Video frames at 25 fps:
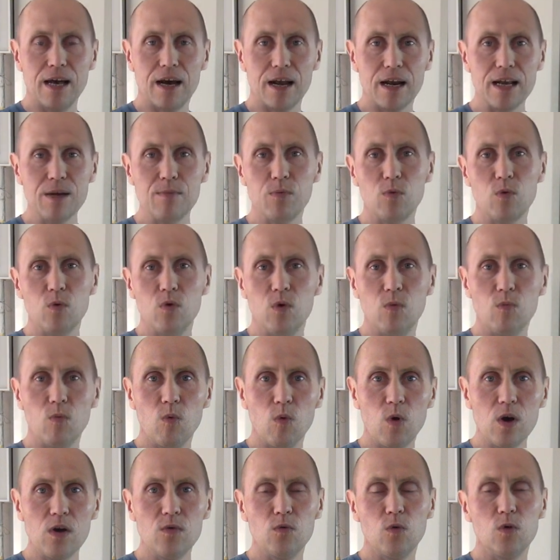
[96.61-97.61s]
рыбку,
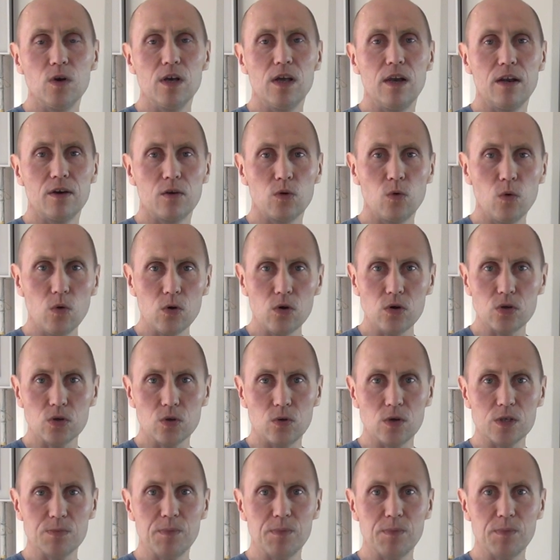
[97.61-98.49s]
мойву или корышку,